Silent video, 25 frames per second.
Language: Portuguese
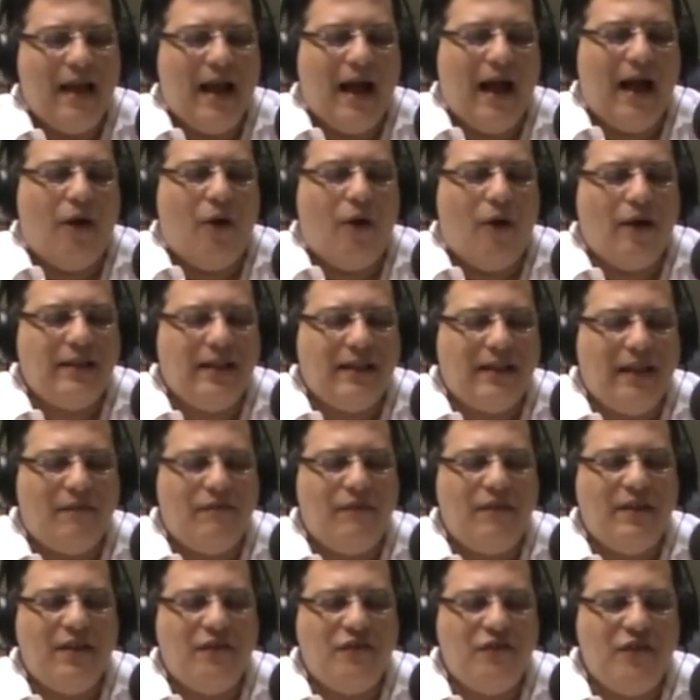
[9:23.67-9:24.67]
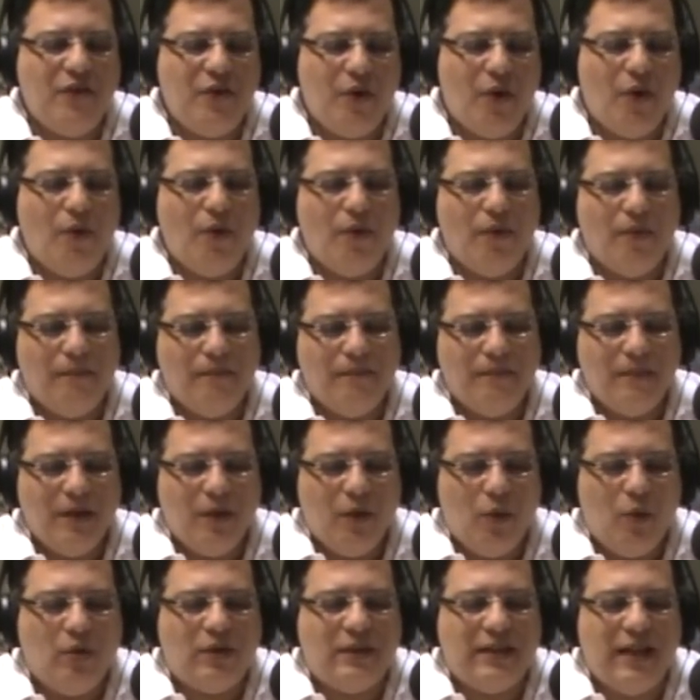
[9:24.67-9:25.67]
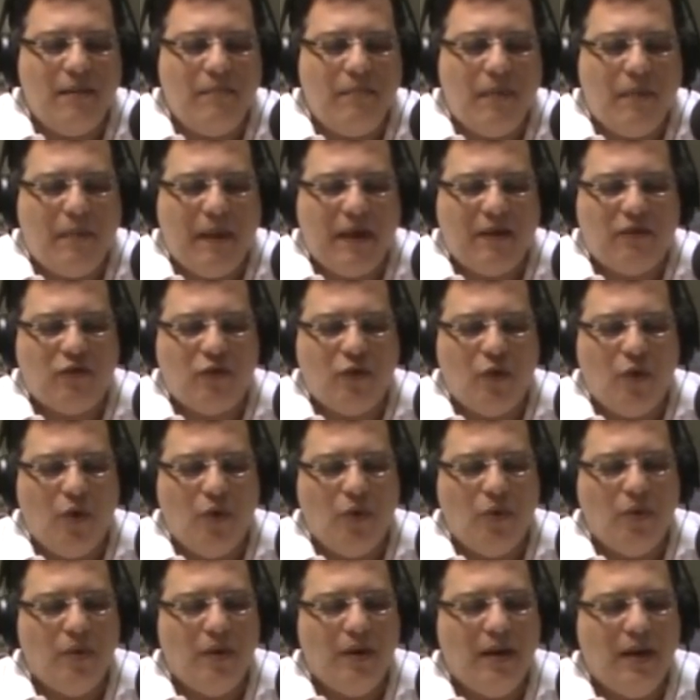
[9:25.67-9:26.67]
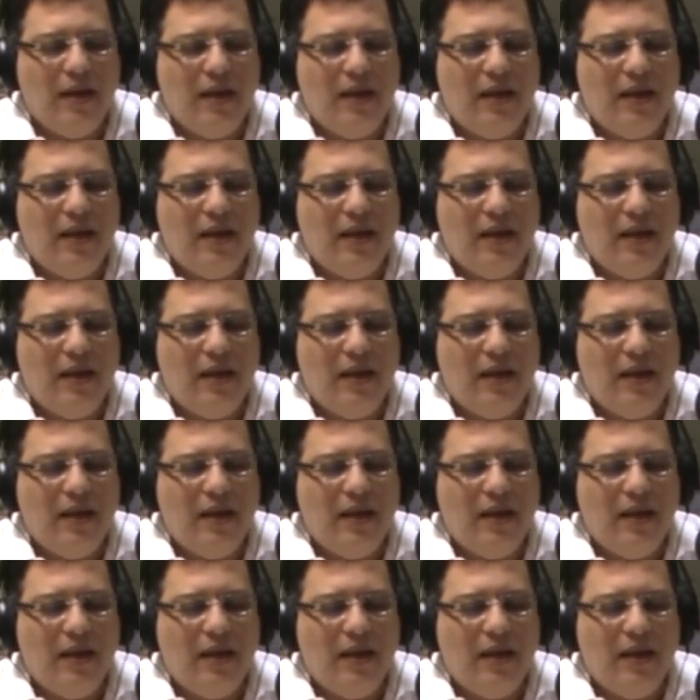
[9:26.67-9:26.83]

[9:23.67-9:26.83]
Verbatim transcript: A roda da vida girou, o tempo passou